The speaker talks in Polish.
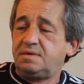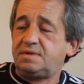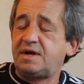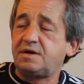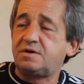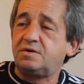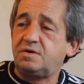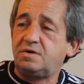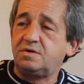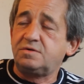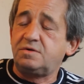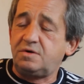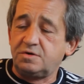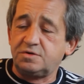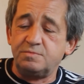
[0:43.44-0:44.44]
tak
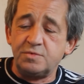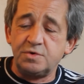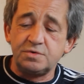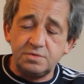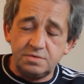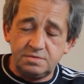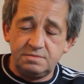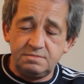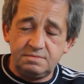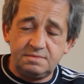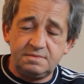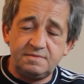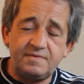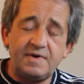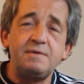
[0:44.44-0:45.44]
od muru
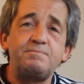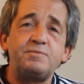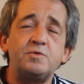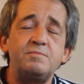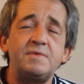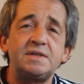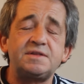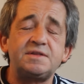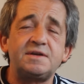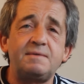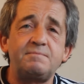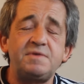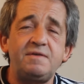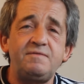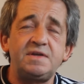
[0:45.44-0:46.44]
2,5 metra
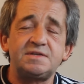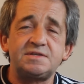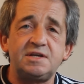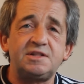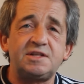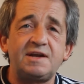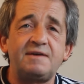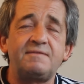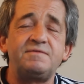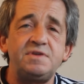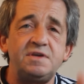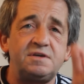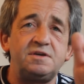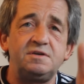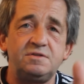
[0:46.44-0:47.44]
mniej więcej
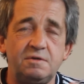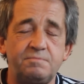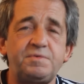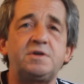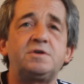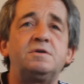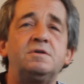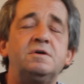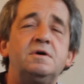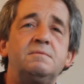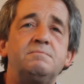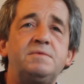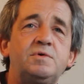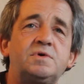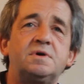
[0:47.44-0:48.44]
trawniki. Dopiero
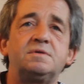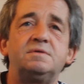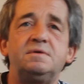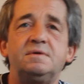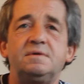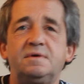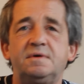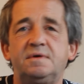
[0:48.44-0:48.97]
był chodnik.